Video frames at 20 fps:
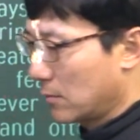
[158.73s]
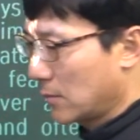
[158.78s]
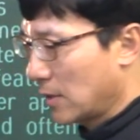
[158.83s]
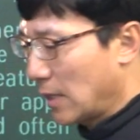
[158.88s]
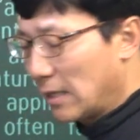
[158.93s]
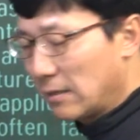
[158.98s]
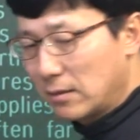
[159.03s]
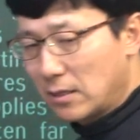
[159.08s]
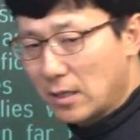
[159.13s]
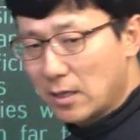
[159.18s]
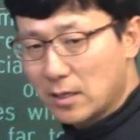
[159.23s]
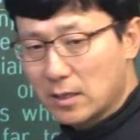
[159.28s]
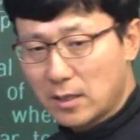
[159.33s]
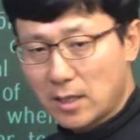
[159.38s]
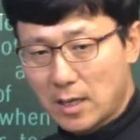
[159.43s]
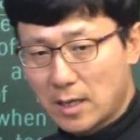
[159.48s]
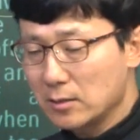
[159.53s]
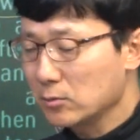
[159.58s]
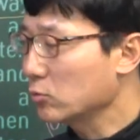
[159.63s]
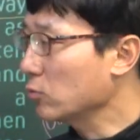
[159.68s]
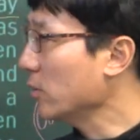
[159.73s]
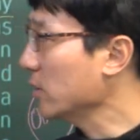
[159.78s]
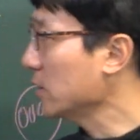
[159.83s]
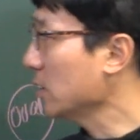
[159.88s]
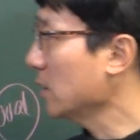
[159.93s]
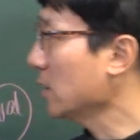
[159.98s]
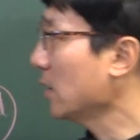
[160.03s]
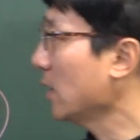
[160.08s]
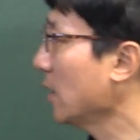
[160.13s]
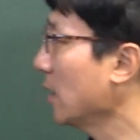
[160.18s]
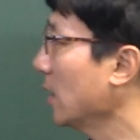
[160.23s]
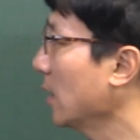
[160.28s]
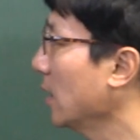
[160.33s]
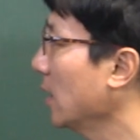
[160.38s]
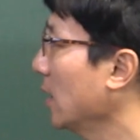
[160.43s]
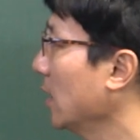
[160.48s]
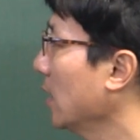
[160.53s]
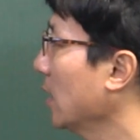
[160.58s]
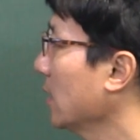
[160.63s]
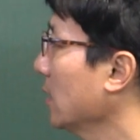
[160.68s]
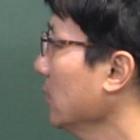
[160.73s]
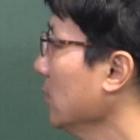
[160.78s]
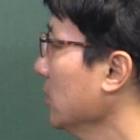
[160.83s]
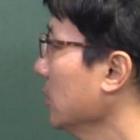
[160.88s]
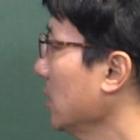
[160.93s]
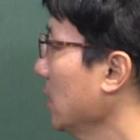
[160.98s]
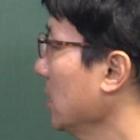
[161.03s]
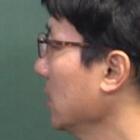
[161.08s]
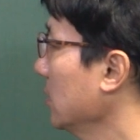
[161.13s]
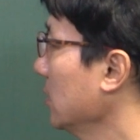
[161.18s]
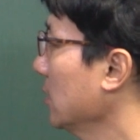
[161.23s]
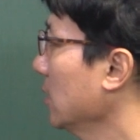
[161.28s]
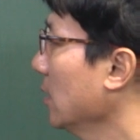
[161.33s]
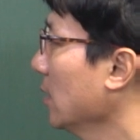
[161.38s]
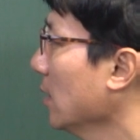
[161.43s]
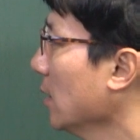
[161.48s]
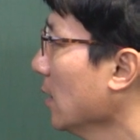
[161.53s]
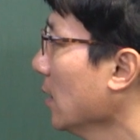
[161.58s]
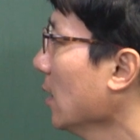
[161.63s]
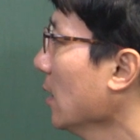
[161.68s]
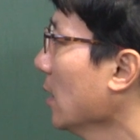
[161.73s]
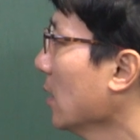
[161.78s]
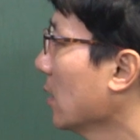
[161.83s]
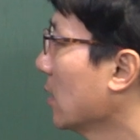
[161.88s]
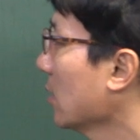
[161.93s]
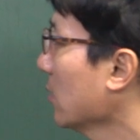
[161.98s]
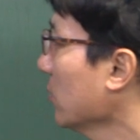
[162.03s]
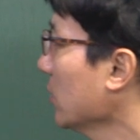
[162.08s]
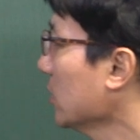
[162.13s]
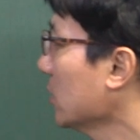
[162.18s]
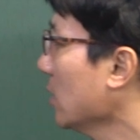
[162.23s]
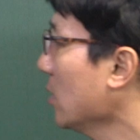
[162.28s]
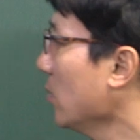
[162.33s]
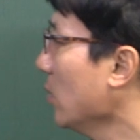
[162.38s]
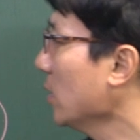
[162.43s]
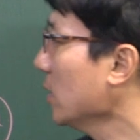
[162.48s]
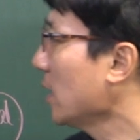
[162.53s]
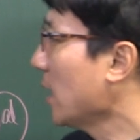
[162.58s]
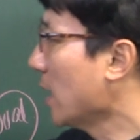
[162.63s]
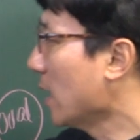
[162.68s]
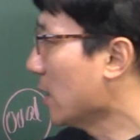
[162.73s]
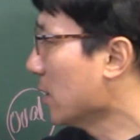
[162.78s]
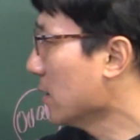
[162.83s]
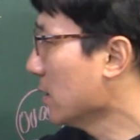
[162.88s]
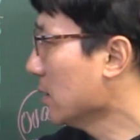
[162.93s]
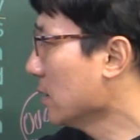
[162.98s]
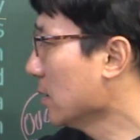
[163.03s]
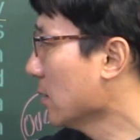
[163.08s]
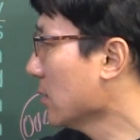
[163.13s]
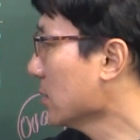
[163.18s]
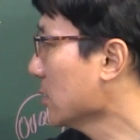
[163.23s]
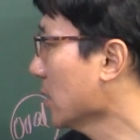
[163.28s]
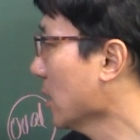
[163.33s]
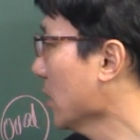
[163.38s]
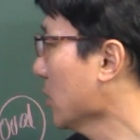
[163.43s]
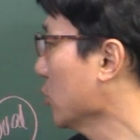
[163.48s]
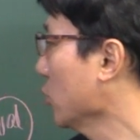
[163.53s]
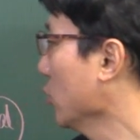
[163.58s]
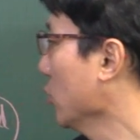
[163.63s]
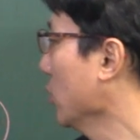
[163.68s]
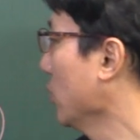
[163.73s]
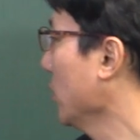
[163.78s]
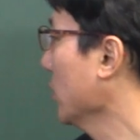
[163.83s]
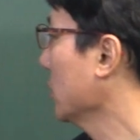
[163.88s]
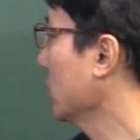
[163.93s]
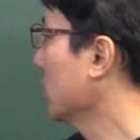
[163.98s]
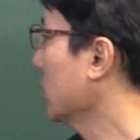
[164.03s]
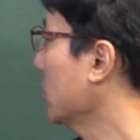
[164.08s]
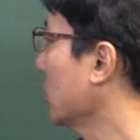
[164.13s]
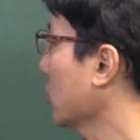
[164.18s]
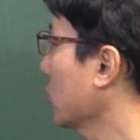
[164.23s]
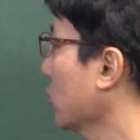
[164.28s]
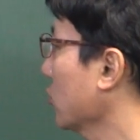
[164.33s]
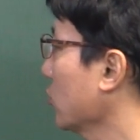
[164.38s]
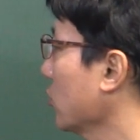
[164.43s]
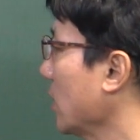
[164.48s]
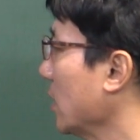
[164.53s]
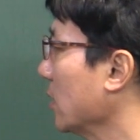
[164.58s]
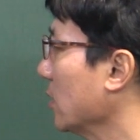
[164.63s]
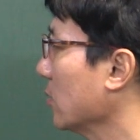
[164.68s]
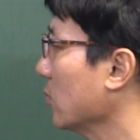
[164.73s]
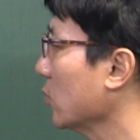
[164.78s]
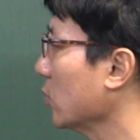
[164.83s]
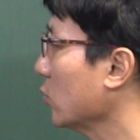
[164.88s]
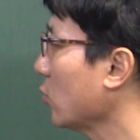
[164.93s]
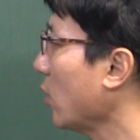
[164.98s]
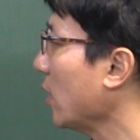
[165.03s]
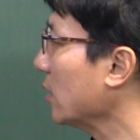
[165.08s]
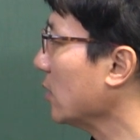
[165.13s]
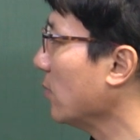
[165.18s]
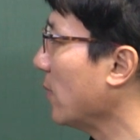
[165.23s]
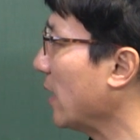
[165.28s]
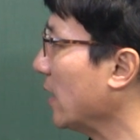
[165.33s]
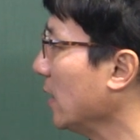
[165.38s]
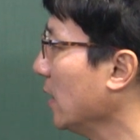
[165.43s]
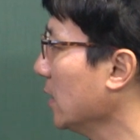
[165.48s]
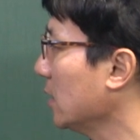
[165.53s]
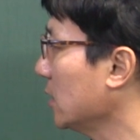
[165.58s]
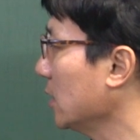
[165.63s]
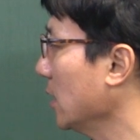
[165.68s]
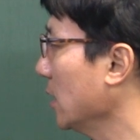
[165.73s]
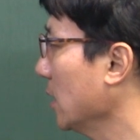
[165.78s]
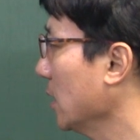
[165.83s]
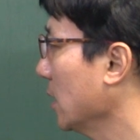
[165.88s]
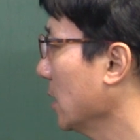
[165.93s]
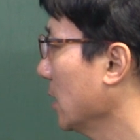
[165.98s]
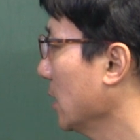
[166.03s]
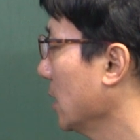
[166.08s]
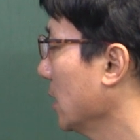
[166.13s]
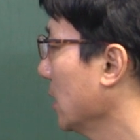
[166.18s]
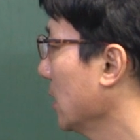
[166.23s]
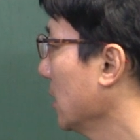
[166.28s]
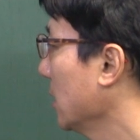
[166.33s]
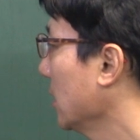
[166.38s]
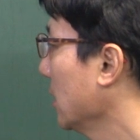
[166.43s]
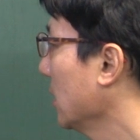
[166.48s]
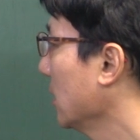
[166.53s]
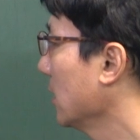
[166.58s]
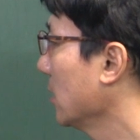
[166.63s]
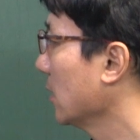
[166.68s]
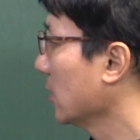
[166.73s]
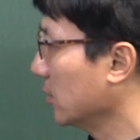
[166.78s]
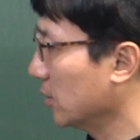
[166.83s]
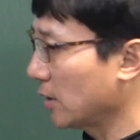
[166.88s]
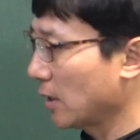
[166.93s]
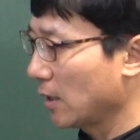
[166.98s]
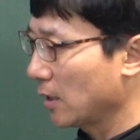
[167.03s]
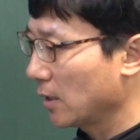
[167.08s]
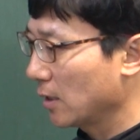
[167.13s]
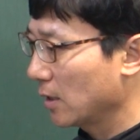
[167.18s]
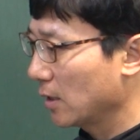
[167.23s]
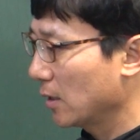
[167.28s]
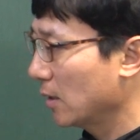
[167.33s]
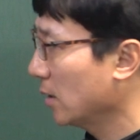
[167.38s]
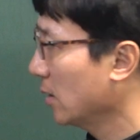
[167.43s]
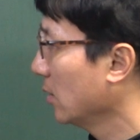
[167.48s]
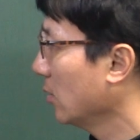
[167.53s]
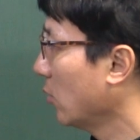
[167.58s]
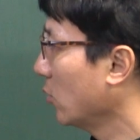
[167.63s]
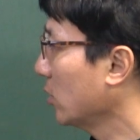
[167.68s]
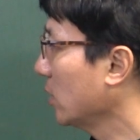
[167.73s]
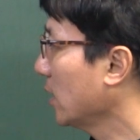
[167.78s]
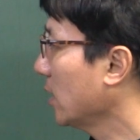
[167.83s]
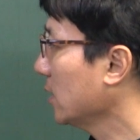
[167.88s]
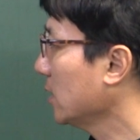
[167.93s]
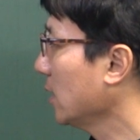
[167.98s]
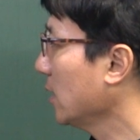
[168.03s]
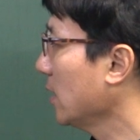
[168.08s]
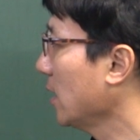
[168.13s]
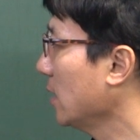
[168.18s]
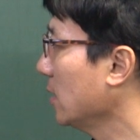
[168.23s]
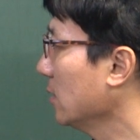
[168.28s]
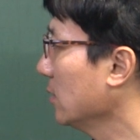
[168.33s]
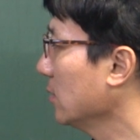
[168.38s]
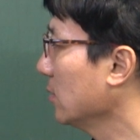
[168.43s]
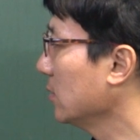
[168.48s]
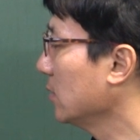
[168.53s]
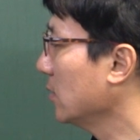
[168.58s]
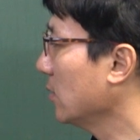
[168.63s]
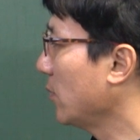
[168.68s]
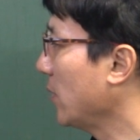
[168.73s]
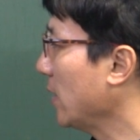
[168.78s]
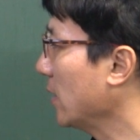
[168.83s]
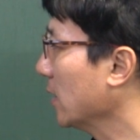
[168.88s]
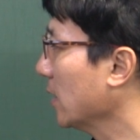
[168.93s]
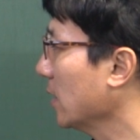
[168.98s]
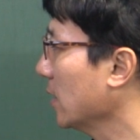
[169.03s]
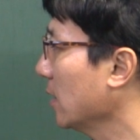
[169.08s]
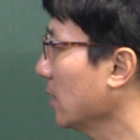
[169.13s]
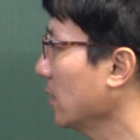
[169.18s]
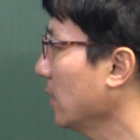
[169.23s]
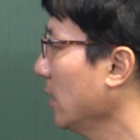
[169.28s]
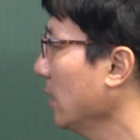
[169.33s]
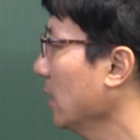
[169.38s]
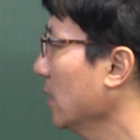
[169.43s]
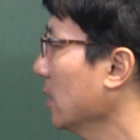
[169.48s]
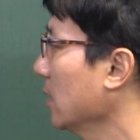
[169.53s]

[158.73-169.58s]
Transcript: 간단하게 간소화 시킨다 하는 것이 되겠지. 그러면서 뭐 예를 들어서 가지고 뭐 적적적 한건뭐 똑같은 말이겠지. 그지? 어디까지가 예된 건지를 파악해야 되는데.